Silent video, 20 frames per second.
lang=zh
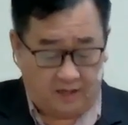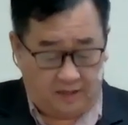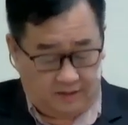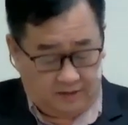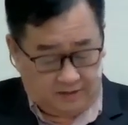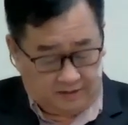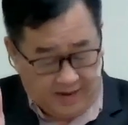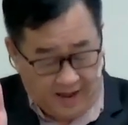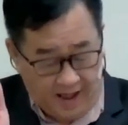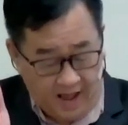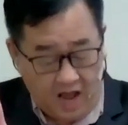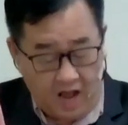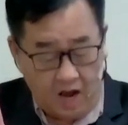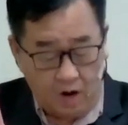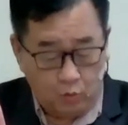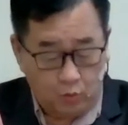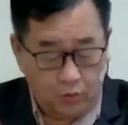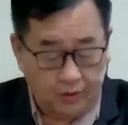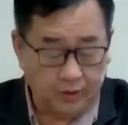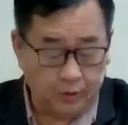他
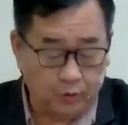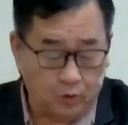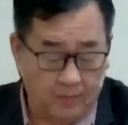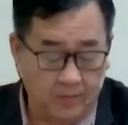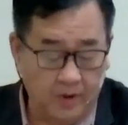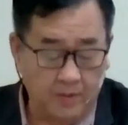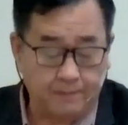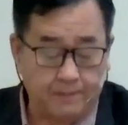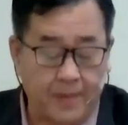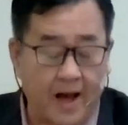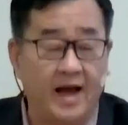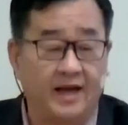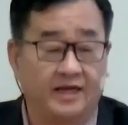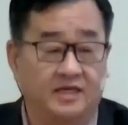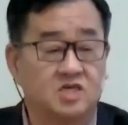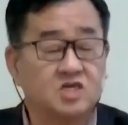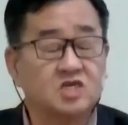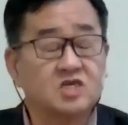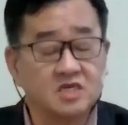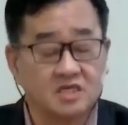为我们摆
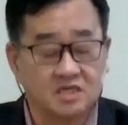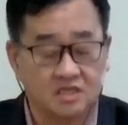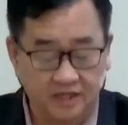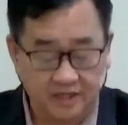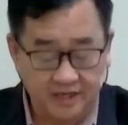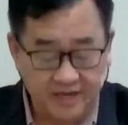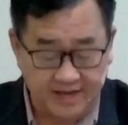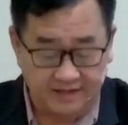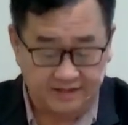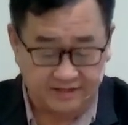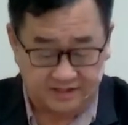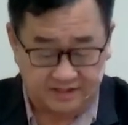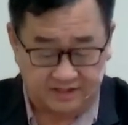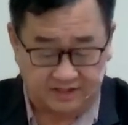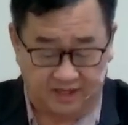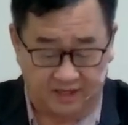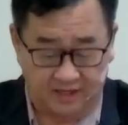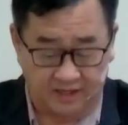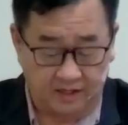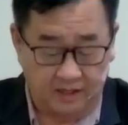设宴
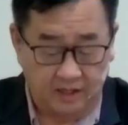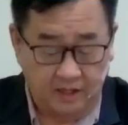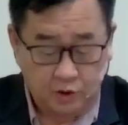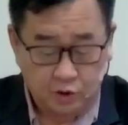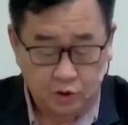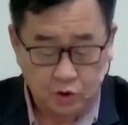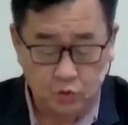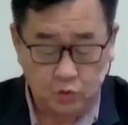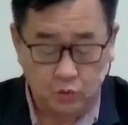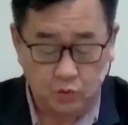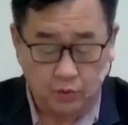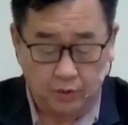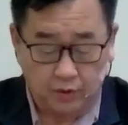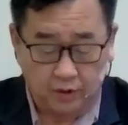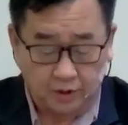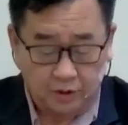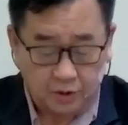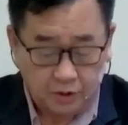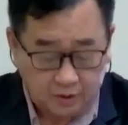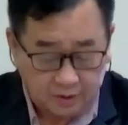席，就
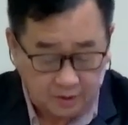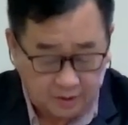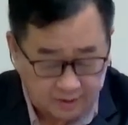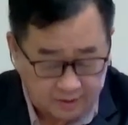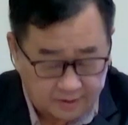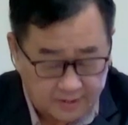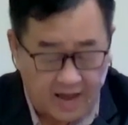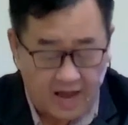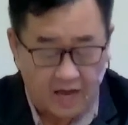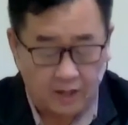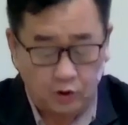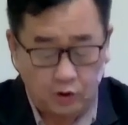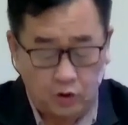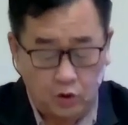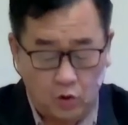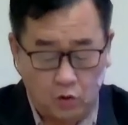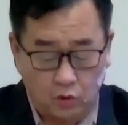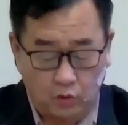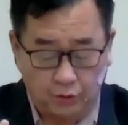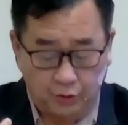他
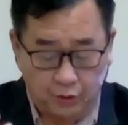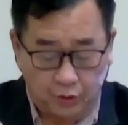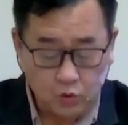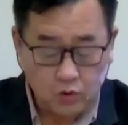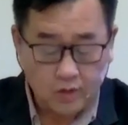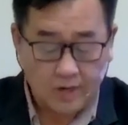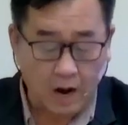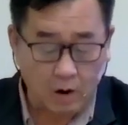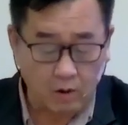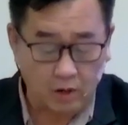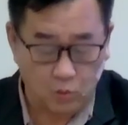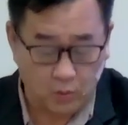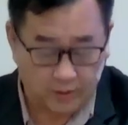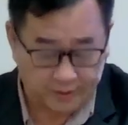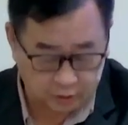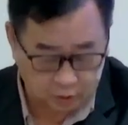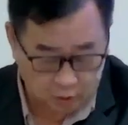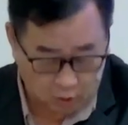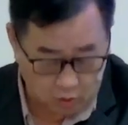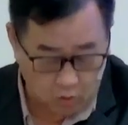用油膏了我的
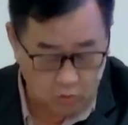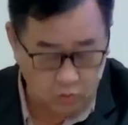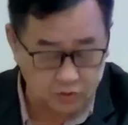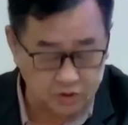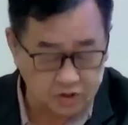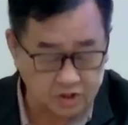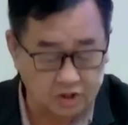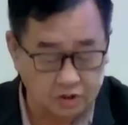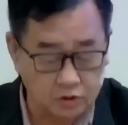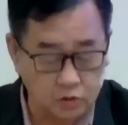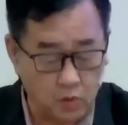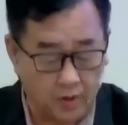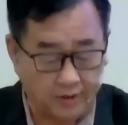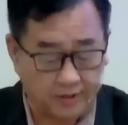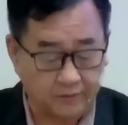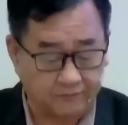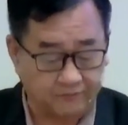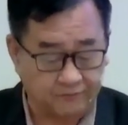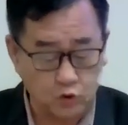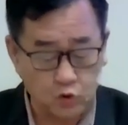头，使我的
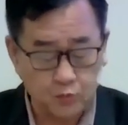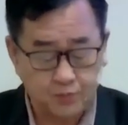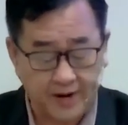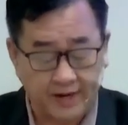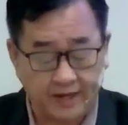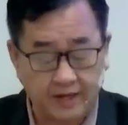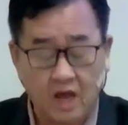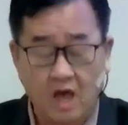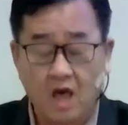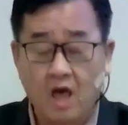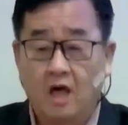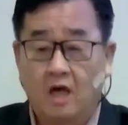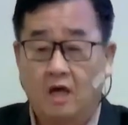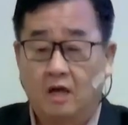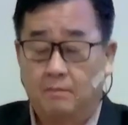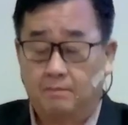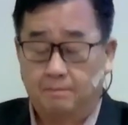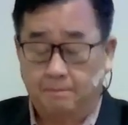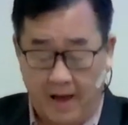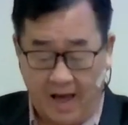福杯。
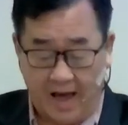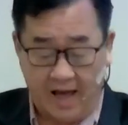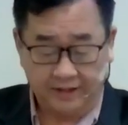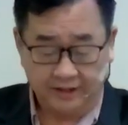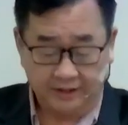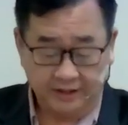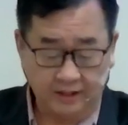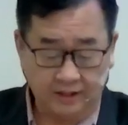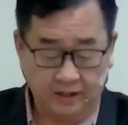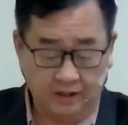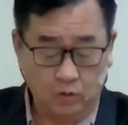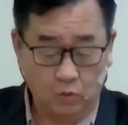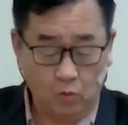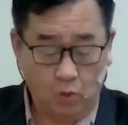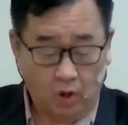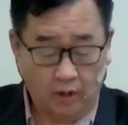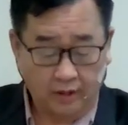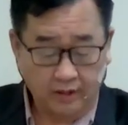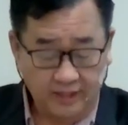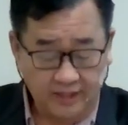满意，
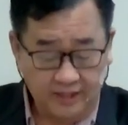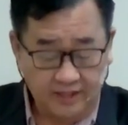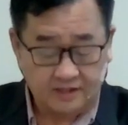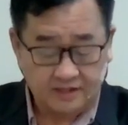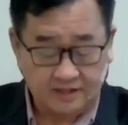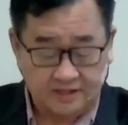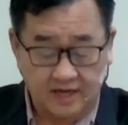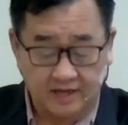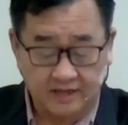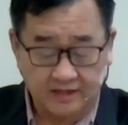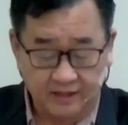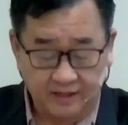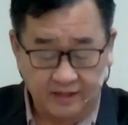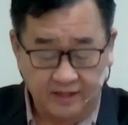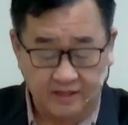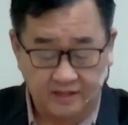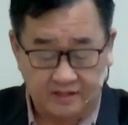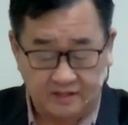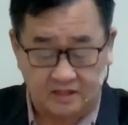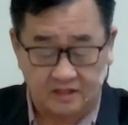我一生一
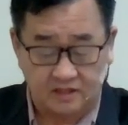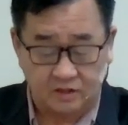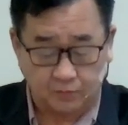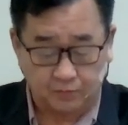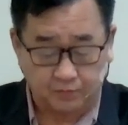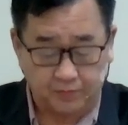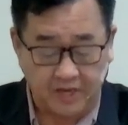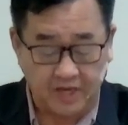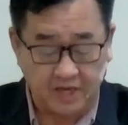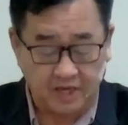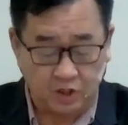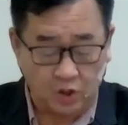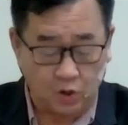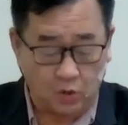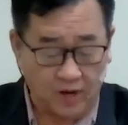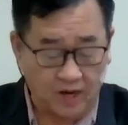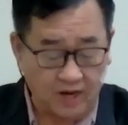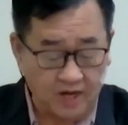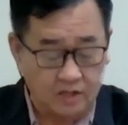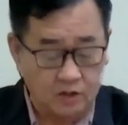世必有
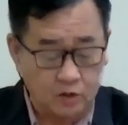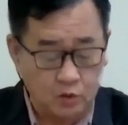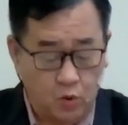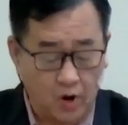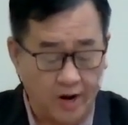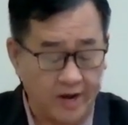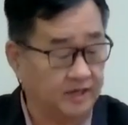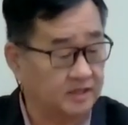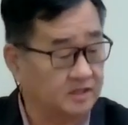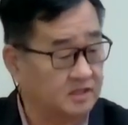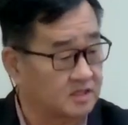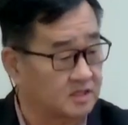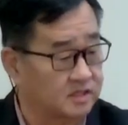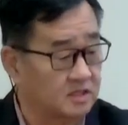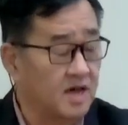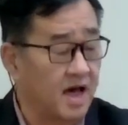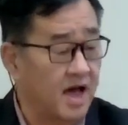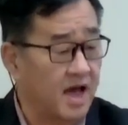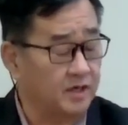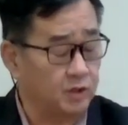恩惠慈
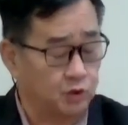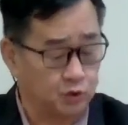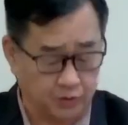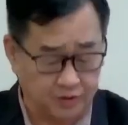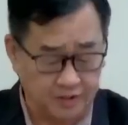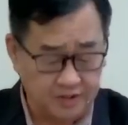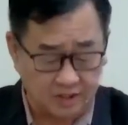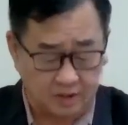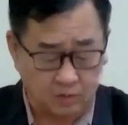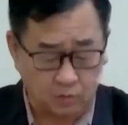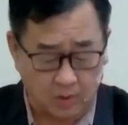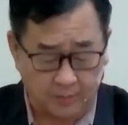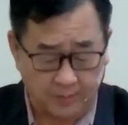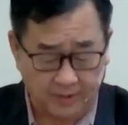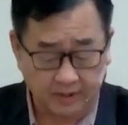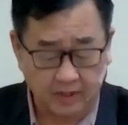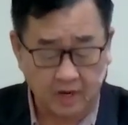爱随着我们。